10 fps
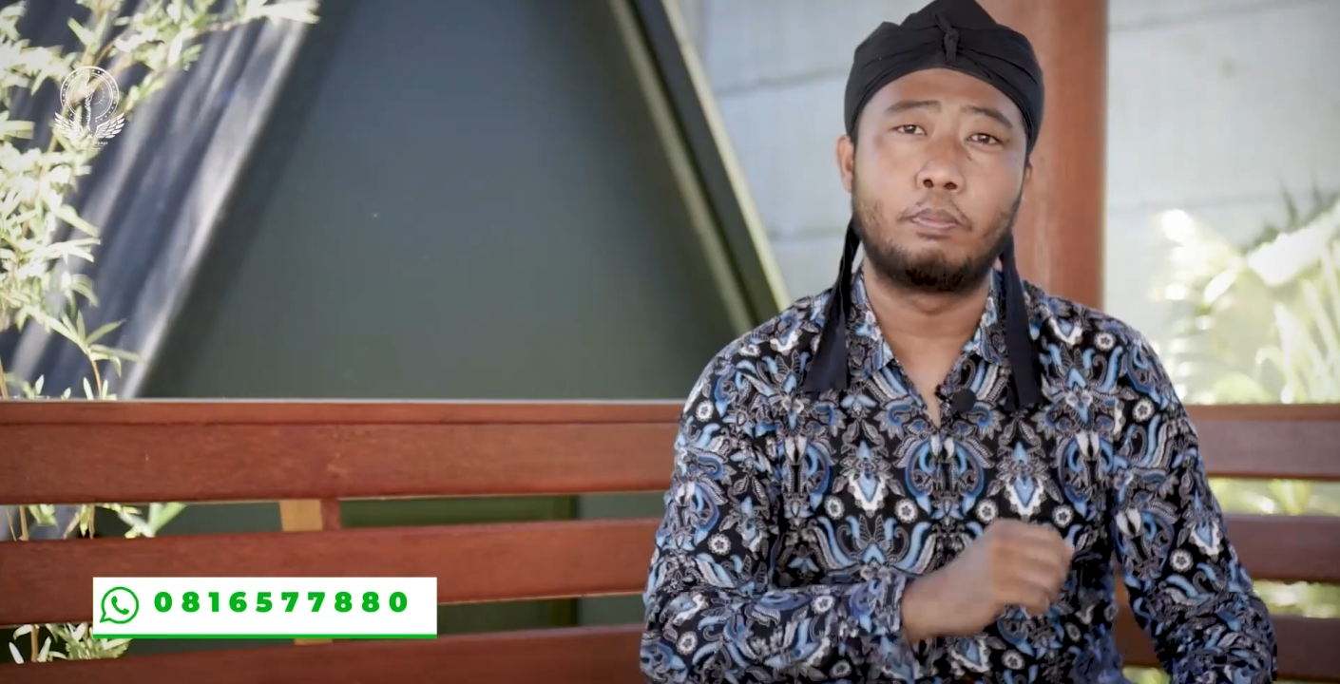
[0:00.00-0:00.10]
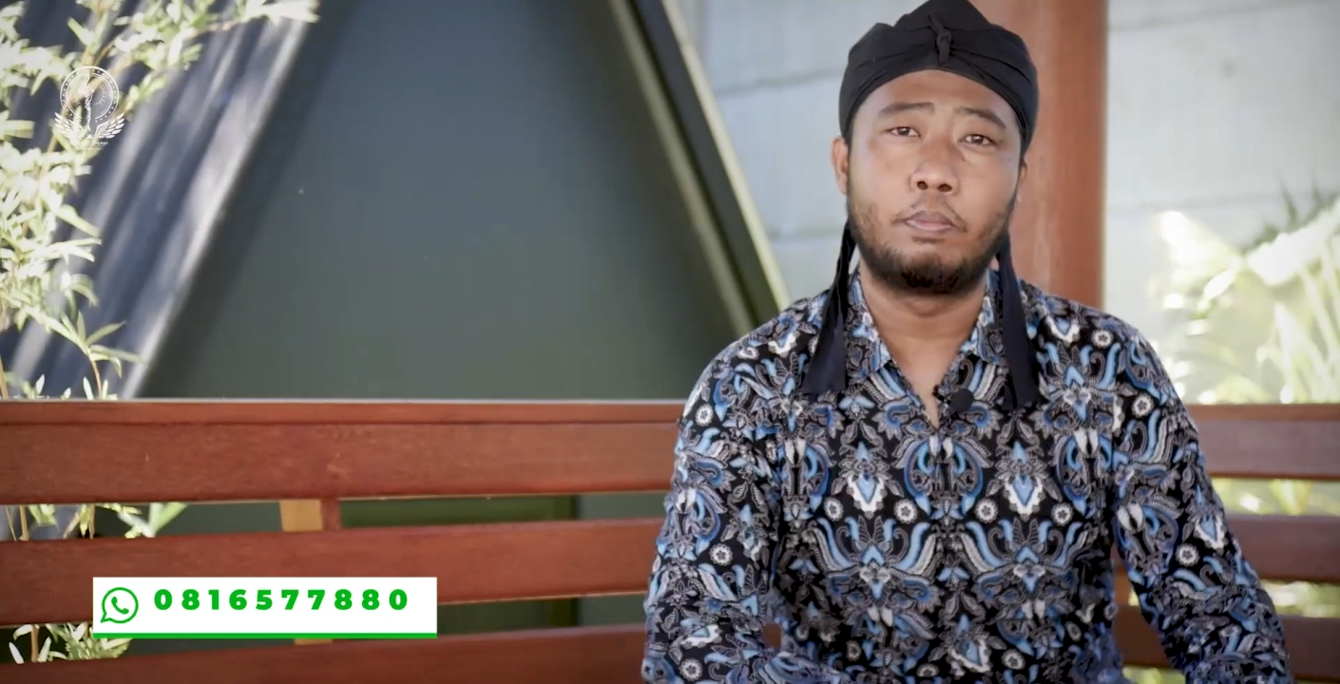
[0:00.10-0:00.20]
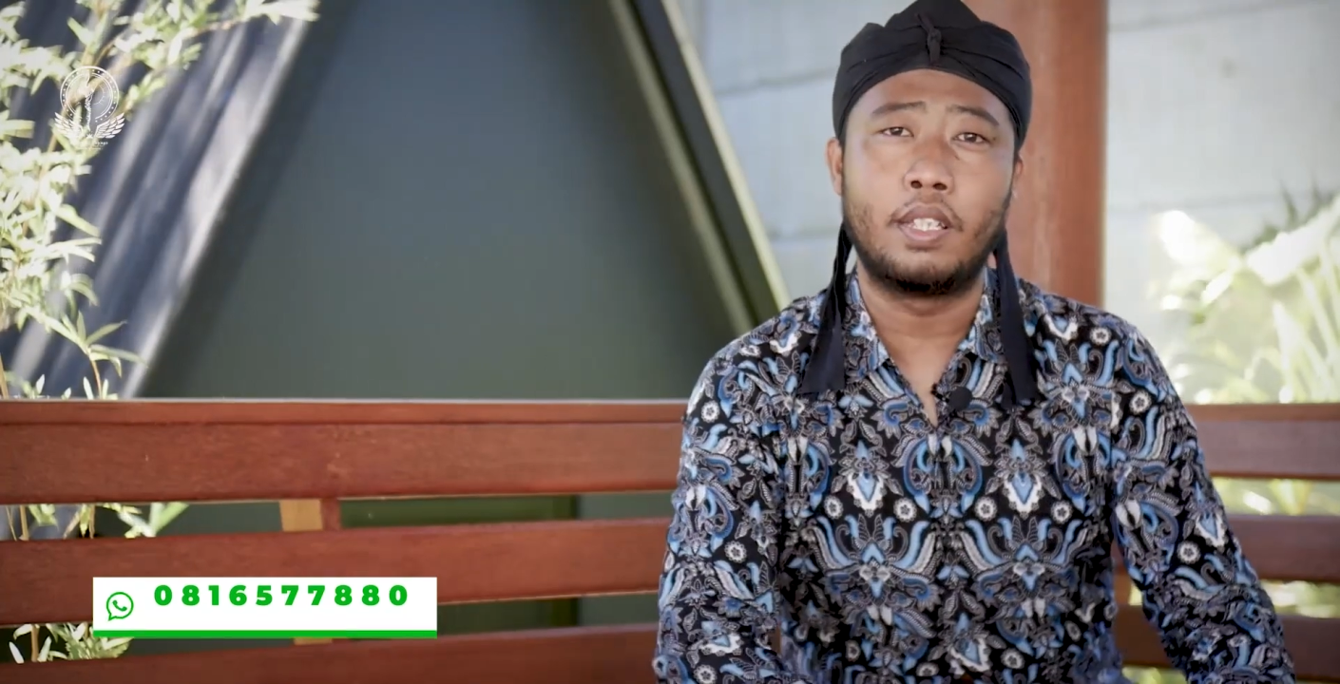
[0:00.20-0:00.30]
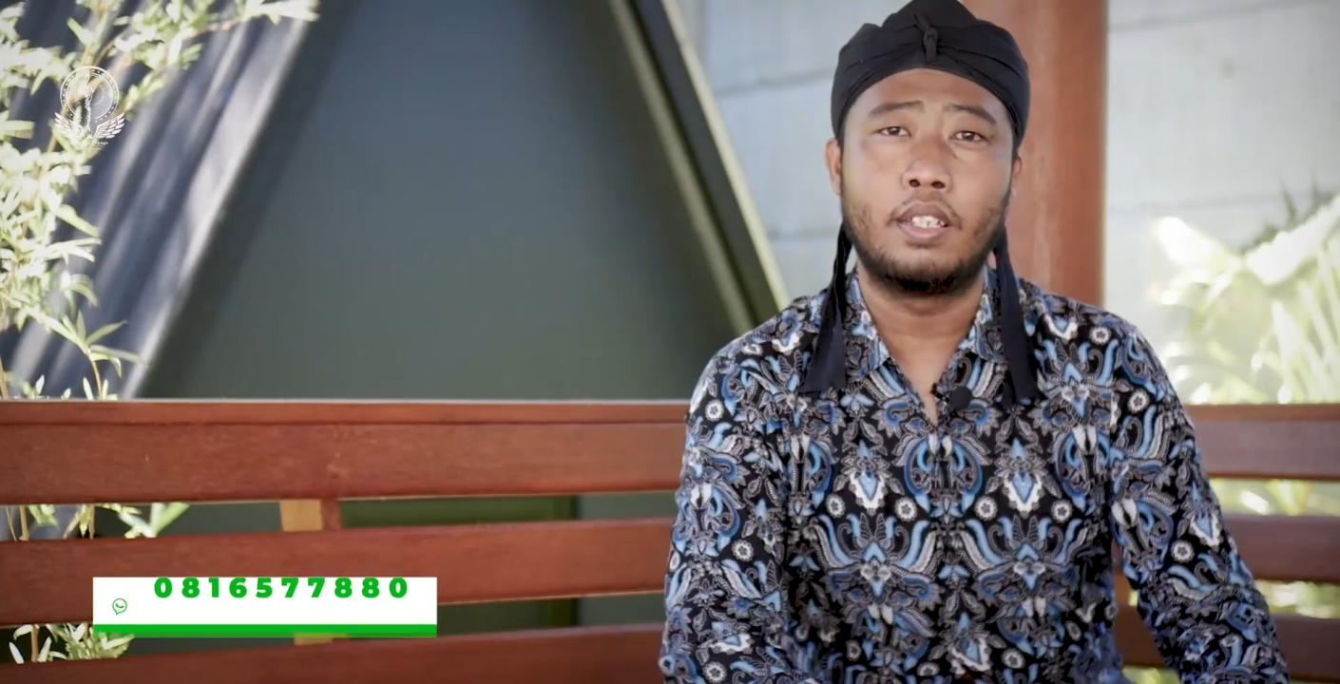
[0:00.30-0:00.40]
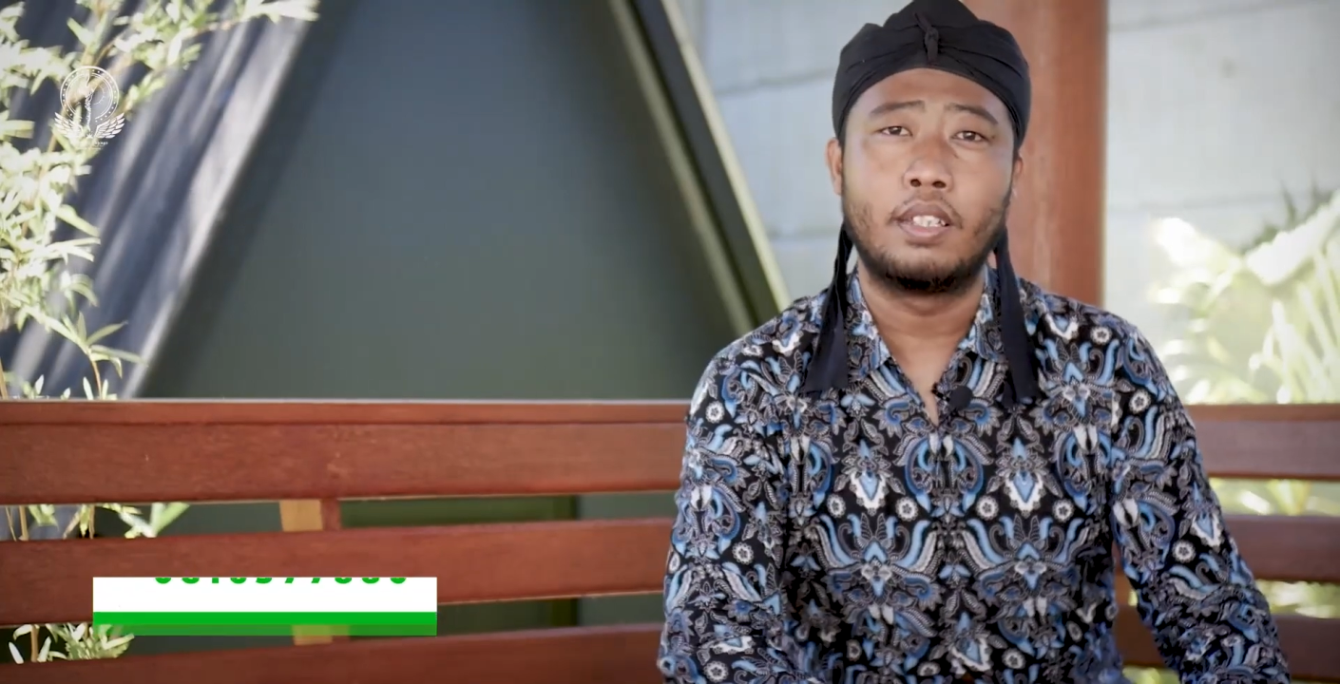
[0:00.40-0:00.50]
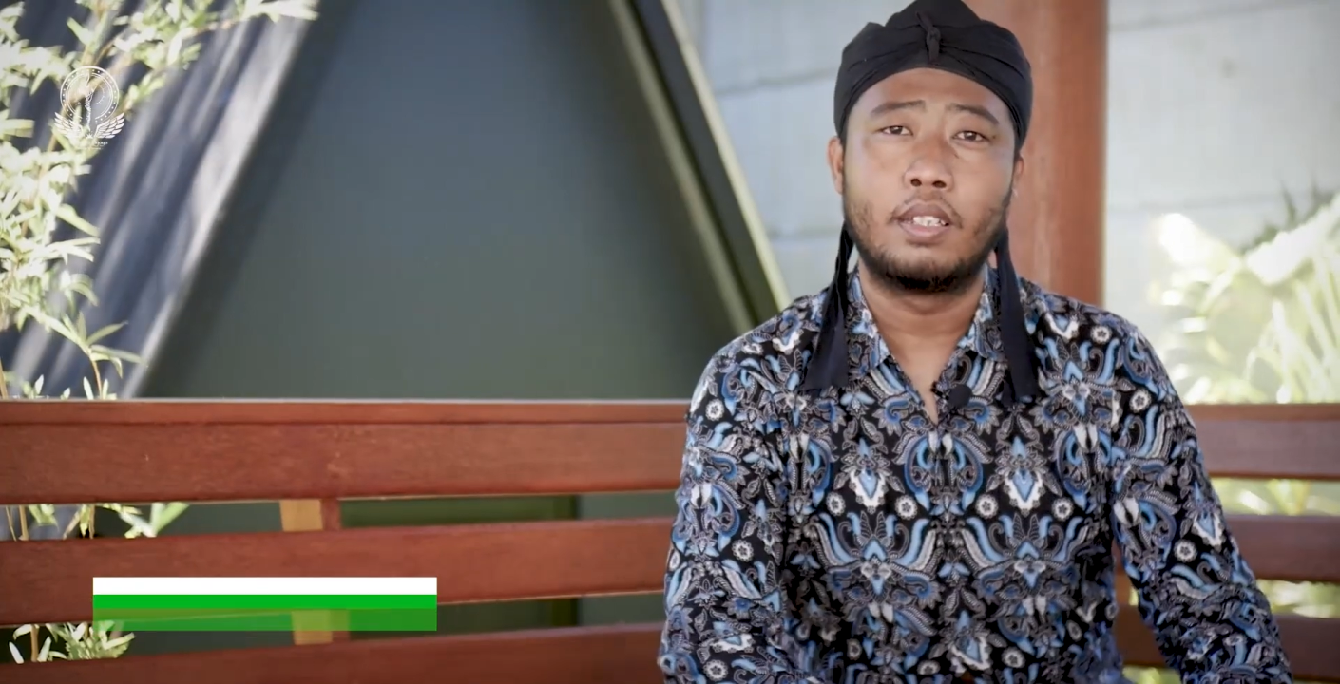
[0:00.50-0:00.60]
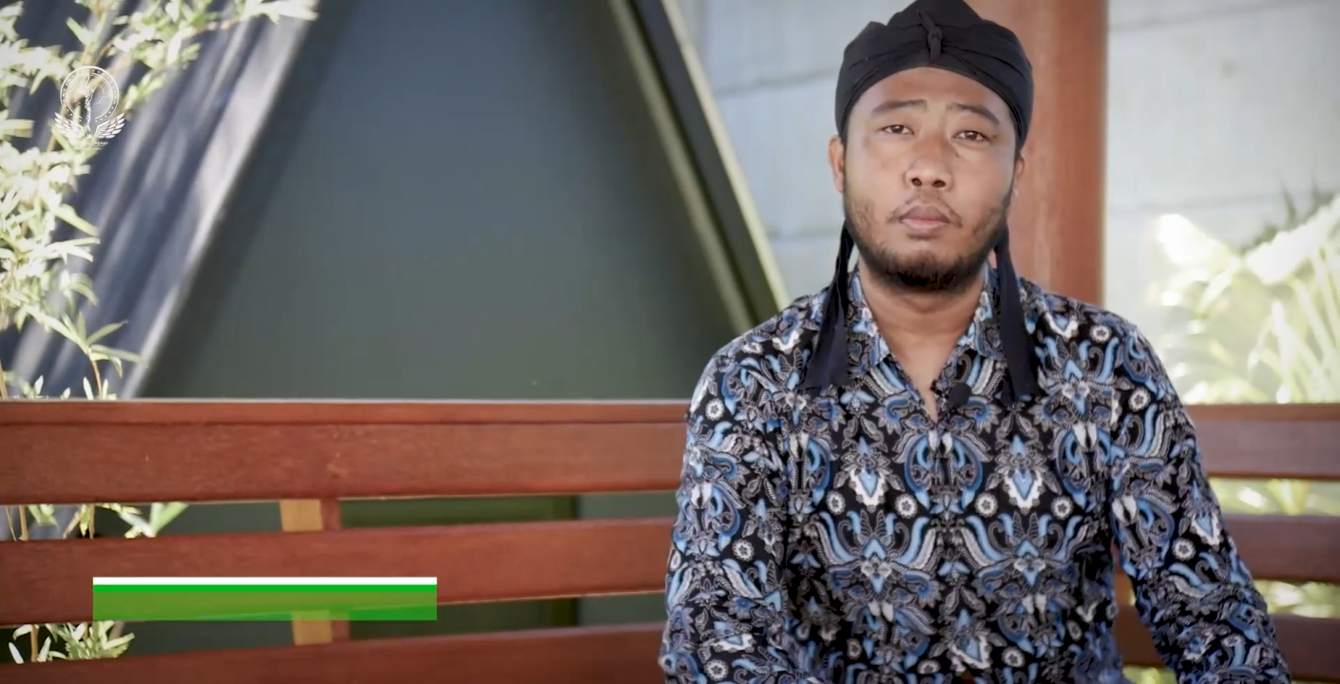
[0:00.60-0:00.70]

lebih